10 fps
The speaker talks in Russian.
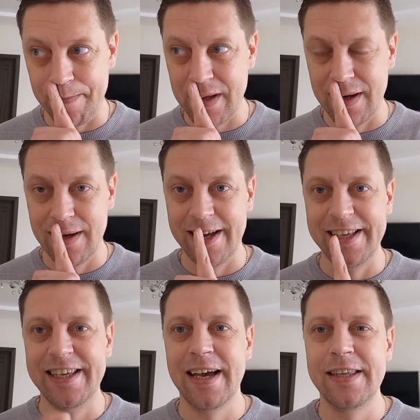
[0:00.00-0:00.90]
А,
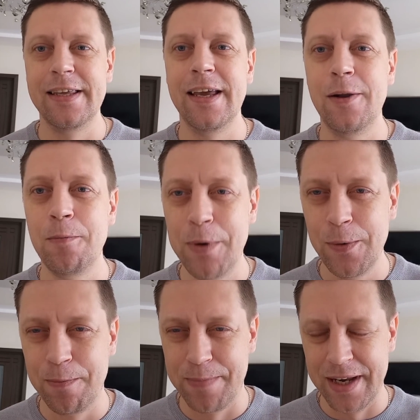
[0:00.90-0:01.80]
я не
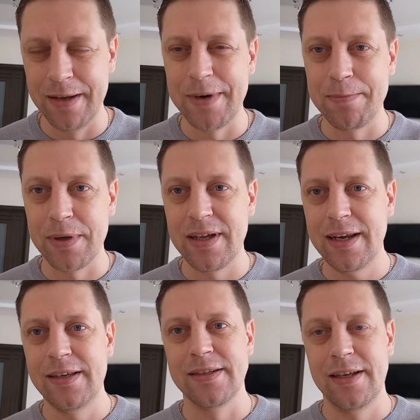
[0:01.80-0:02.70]
люблю принимать
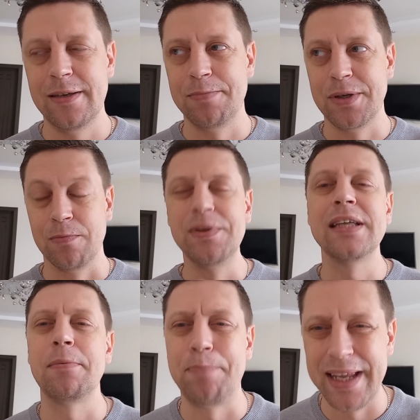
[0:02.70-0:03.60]
подарки, знаете почему? Мне
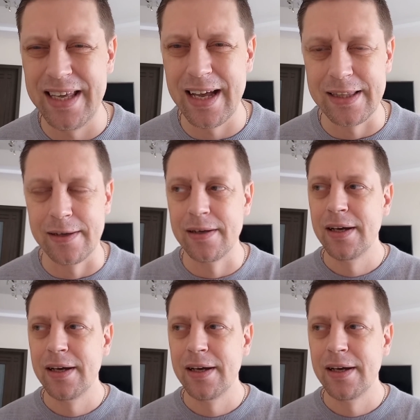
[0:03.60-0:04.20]
это приятно.